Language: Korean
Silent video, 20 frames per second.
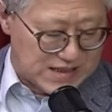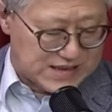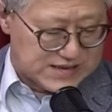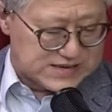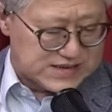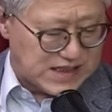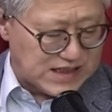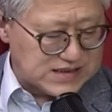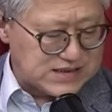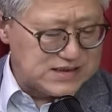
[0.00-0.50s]

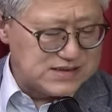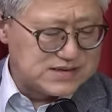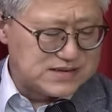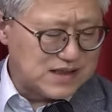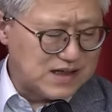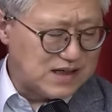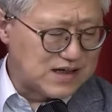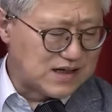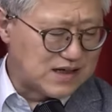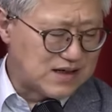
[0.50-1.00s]

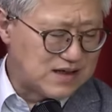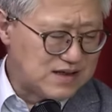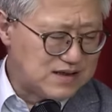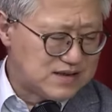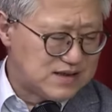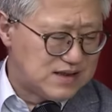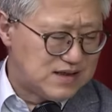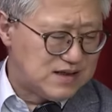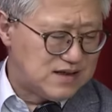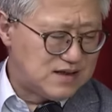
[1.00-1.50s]
사실상
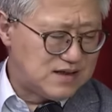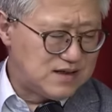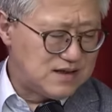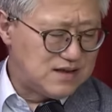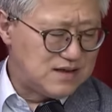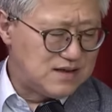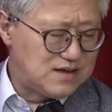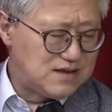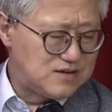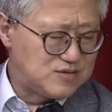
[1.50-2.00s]

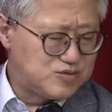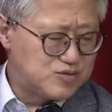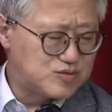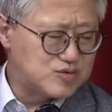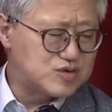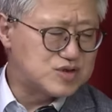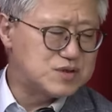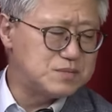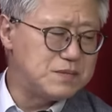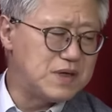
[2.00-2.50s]

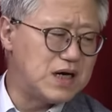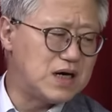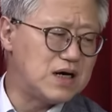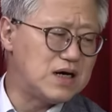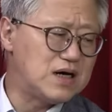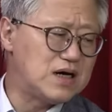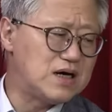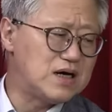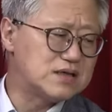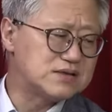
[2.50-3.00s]

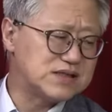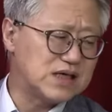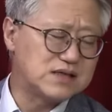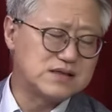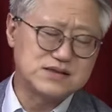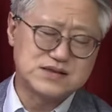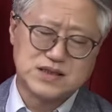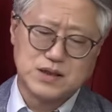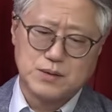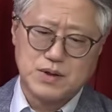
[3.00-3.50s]
후쿠시마
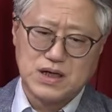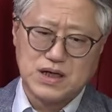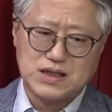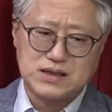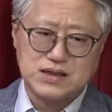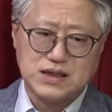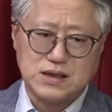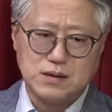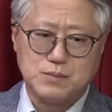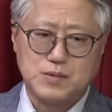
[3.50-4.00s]
산을 제외한
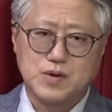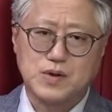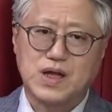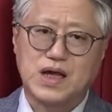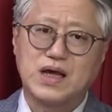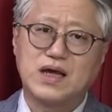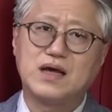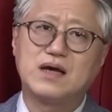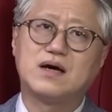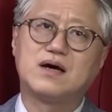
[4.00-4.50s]

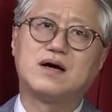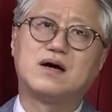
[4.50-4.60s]
일본의